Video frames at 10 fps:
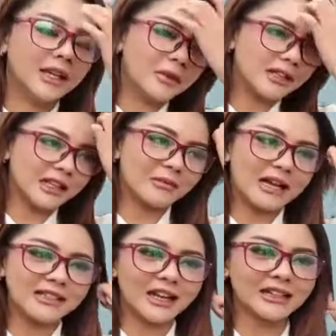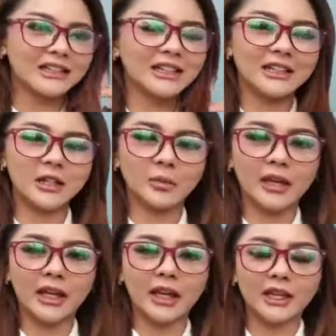emang temanya hari ini lagi
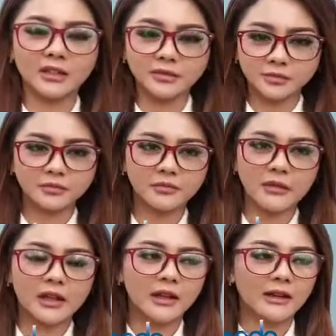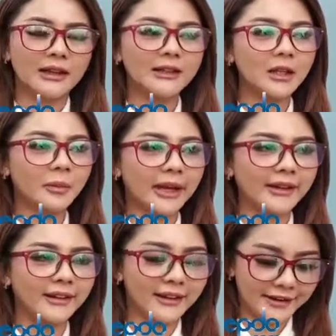pengen lagi
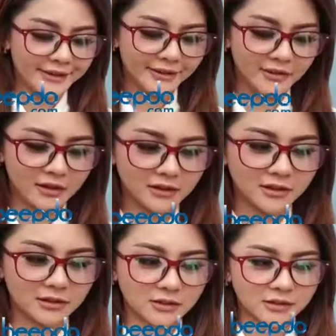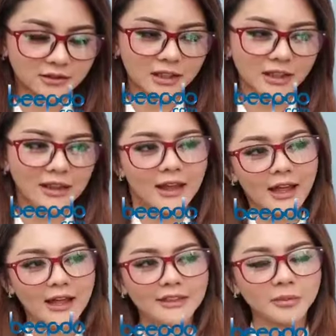pengen
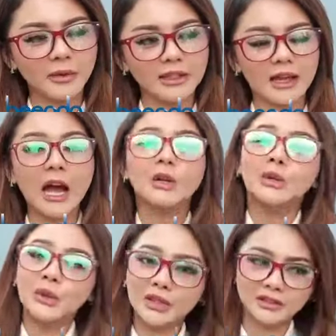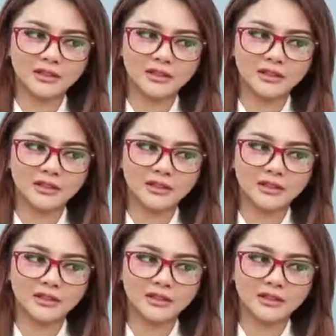terlihat apa ya anggun